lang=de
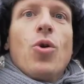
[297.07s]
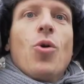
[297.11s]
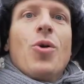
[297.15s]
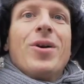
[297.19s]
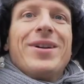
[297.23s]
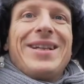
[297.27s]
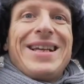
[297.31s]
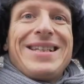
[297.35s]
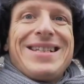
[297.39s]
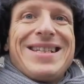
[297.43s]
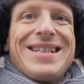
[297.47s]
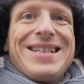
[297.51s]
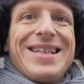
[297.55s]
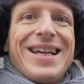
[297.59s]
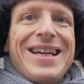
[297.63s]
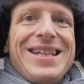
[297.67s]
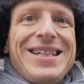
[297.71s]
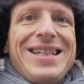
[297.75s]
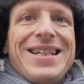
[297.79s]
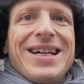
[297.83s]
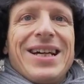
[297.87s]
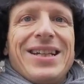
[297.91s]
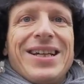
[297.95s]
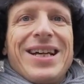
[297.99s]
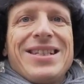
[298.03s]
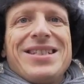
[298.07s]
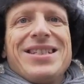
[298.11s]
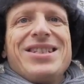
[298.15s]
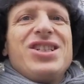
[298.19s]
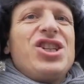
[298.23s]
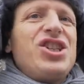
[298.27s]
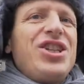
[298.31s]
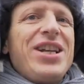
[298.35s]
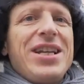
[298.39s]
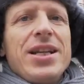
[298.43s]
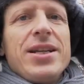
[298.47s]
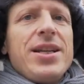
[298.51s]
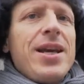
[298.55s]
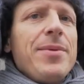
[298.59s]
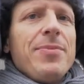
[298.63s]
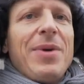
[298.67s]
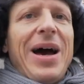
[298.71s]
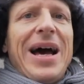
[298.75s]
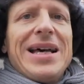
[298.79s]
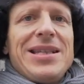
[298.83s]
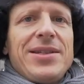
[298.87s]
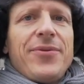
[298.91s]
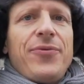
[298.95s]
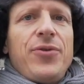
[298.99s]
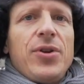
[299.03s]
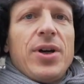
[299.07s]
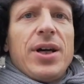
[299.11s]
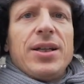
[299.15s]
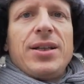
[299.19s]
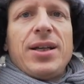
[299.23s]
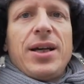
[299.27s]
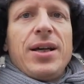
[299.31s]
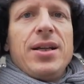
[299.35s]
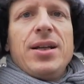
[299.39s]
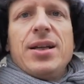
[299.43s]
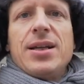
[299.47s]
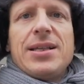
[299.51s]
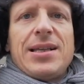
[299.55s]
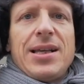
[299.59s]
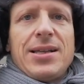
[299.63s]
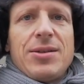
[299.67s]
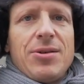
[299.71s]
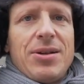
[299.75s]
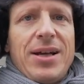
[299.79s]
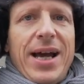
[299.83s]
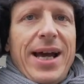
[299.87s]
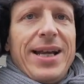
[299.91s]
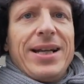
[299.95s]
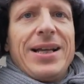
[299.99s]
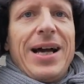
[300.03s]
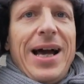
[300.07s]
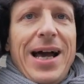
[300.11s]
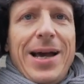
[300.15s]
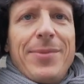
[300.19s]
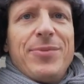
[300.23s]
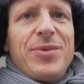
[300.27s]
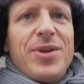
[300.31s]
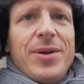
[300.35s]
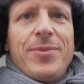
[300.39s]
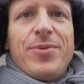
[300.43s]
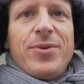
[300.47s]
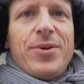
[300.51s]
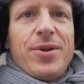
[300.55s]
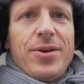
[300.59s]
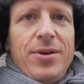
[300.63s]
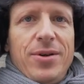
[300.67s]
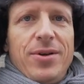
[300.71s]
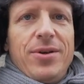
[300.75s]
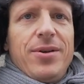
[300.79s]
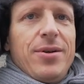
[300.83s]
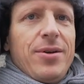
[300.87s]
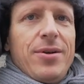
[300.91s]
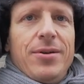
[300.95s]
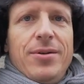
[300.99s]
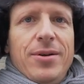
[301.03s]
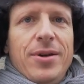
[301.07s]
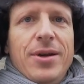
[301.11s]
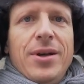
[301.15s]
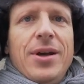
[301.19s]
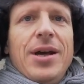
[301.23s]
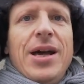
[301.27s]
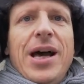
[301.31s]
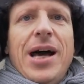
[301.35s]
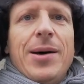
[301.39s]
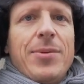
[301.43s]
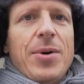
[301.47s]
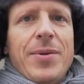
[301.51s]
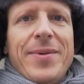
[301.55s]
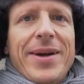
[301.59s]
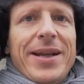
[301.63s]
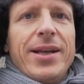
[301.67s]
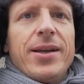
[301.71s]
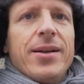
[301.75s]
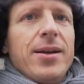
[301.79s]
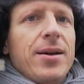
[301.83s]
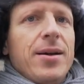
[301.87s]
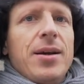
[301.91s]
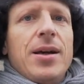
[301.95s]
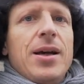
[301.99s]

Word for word: Und das ist eine richtige Adresse. Die steht in jedem Reiseführer drin, ist also kein Geheimtipp. Äh, aber am Ende,